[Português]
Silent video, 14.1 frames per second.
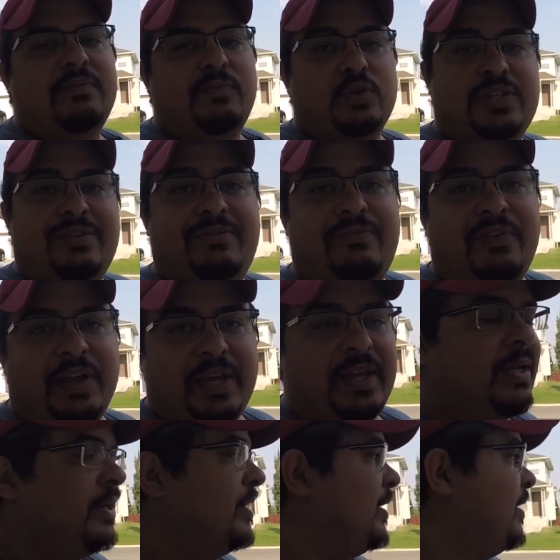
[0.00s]
que você vê
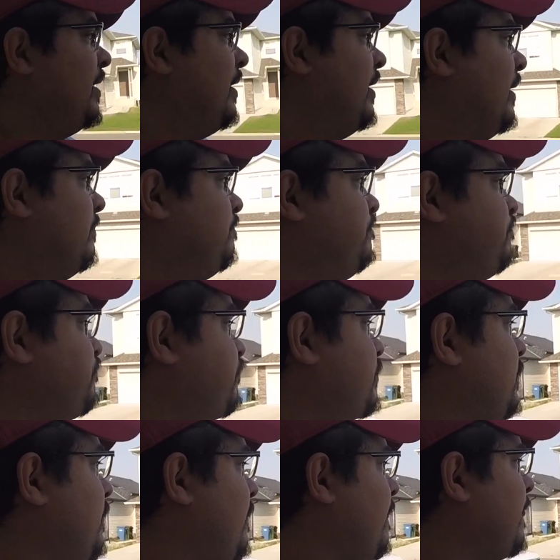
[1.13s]
é,
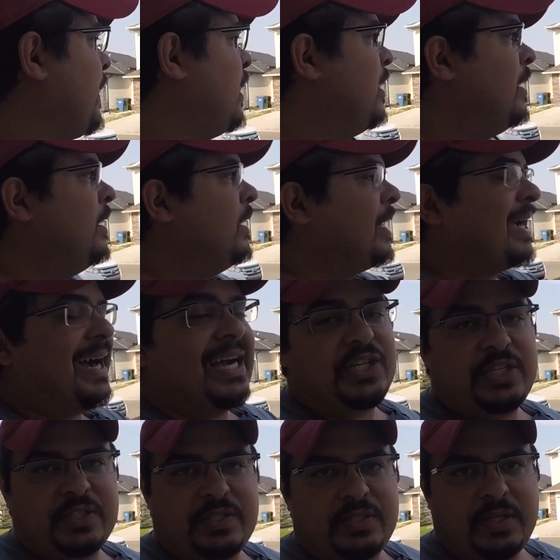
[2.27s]

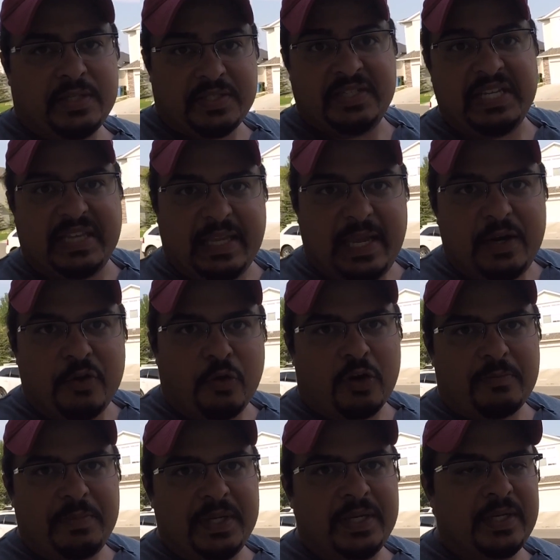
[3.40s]
caixas, às vezes até
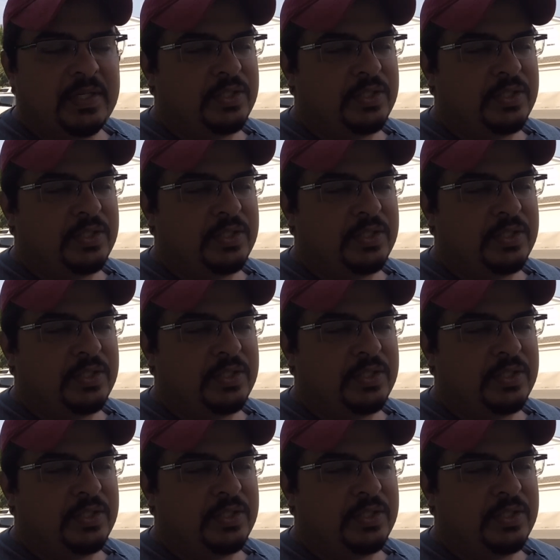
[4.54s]
enorme,